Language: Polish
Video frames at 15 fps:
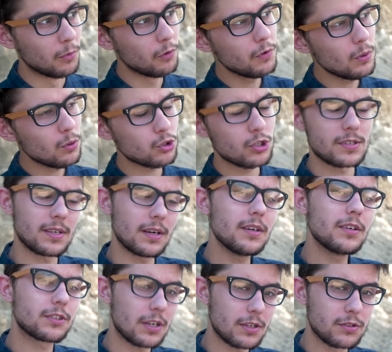mówiło, że za
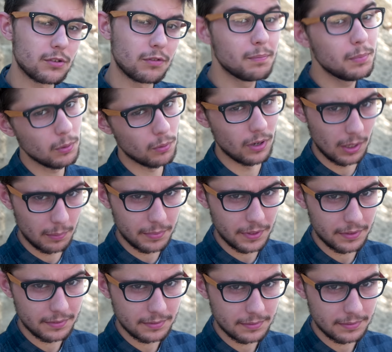ich czasów było lepiej.